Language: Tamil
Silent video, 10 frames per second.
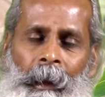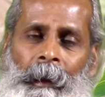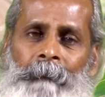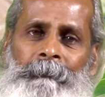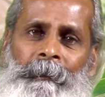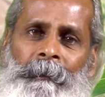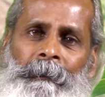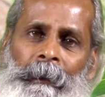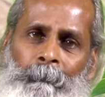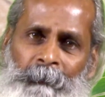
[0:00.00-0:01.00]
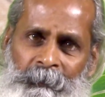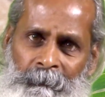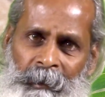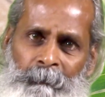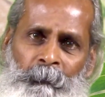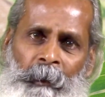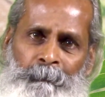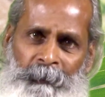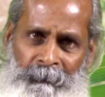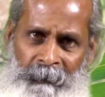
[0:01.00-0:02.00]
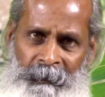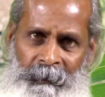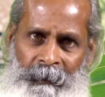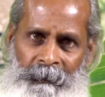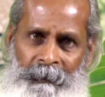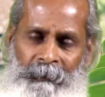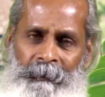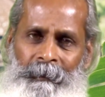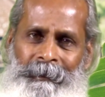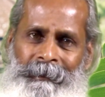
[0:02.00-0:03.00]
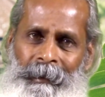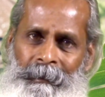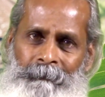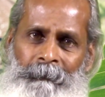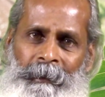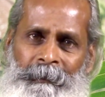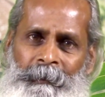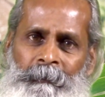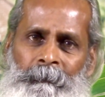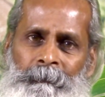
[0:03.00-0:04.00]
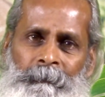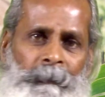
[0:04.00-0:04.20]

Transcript: ஆகவே எலுமிச்சம்பழம் ஒரு அற்புதமான கனி கழிவுகளை நீக்கும்